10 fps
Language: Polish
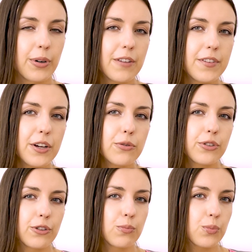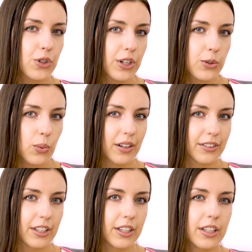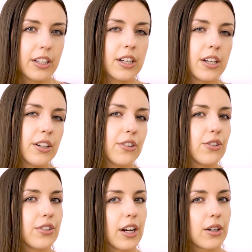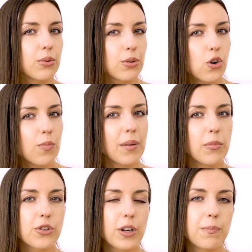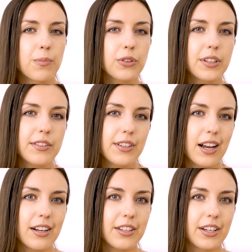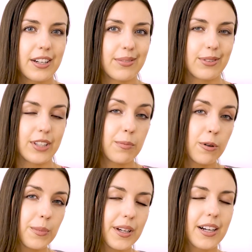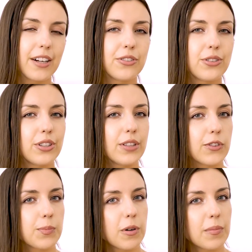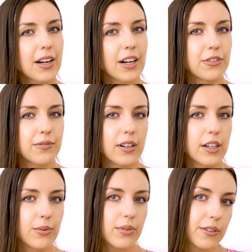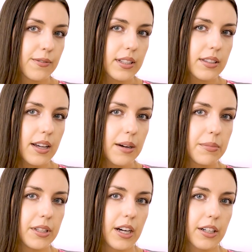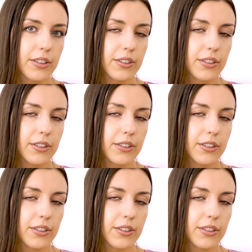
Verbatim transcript: pojawiają się przesłanki, że kurkuma może potencjalnie zapobiegać i wspomagać walkę z infekcjami, jak